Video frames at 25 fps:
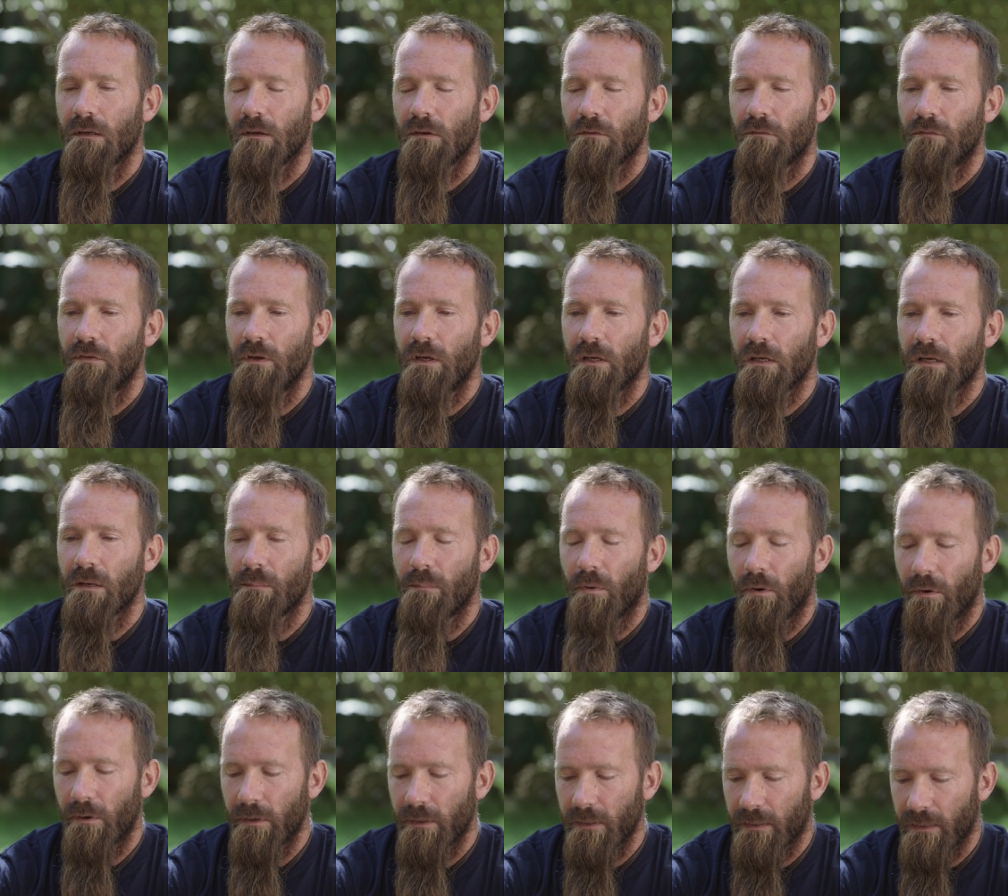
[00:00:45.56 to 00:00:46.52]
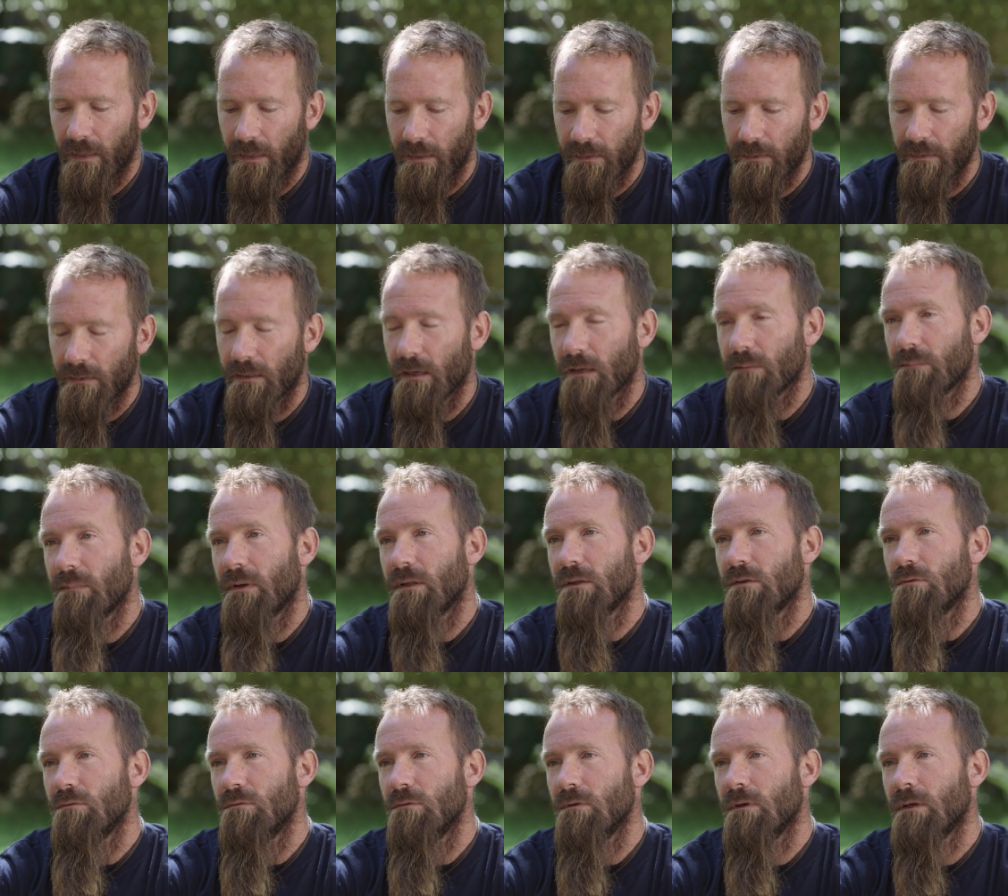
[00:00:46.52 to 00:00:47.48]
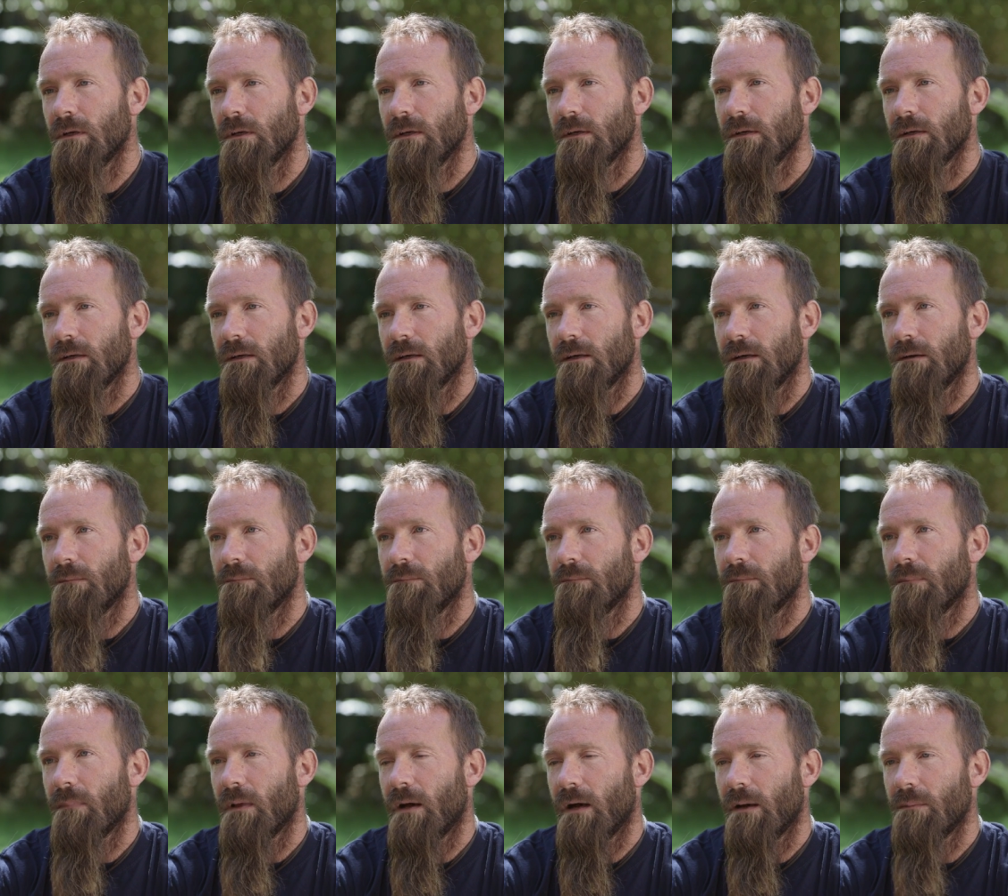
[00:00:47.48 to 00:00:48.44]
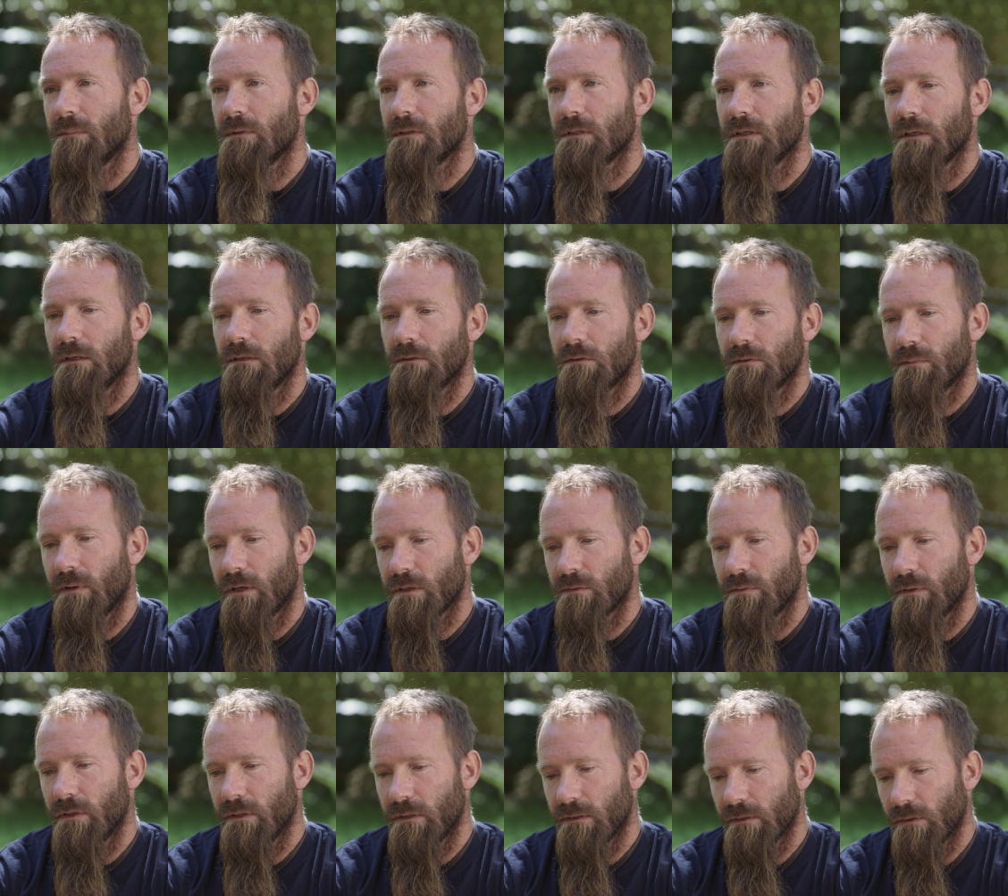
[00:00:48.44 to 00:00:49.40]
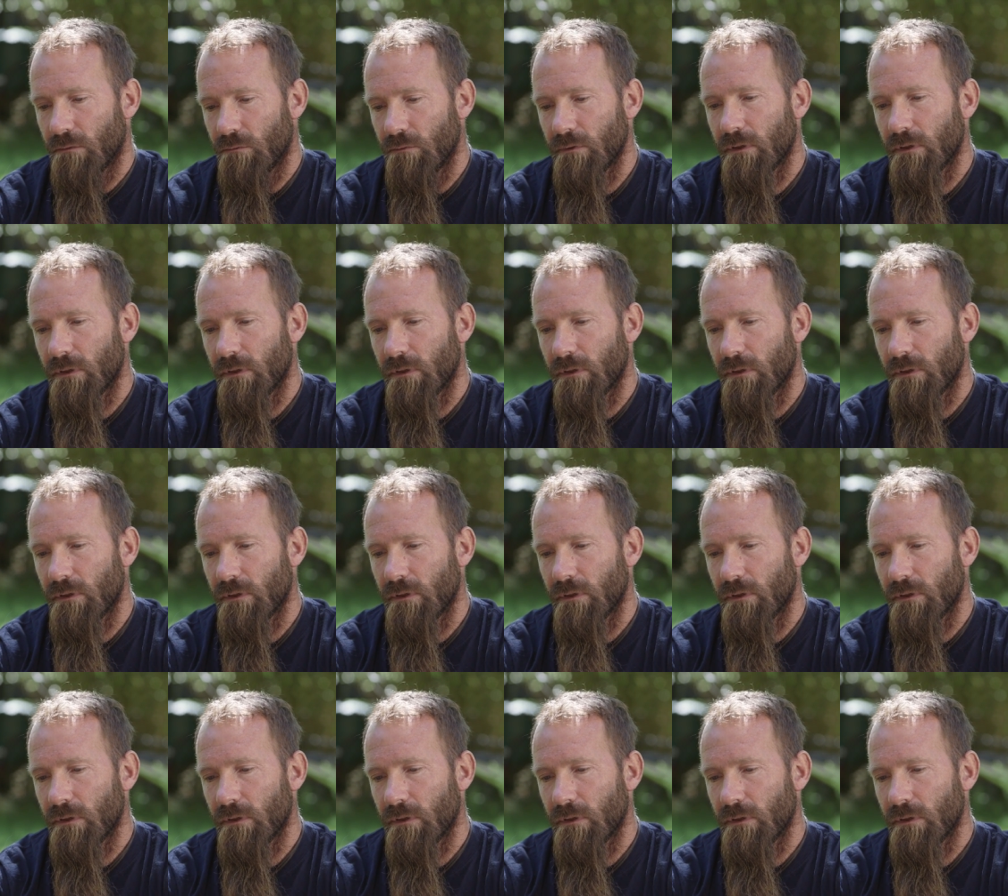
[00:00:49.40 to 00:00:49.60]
Viele Gebäude, gerade in Kathmandu, ähm, haben sie zum Beispiel in der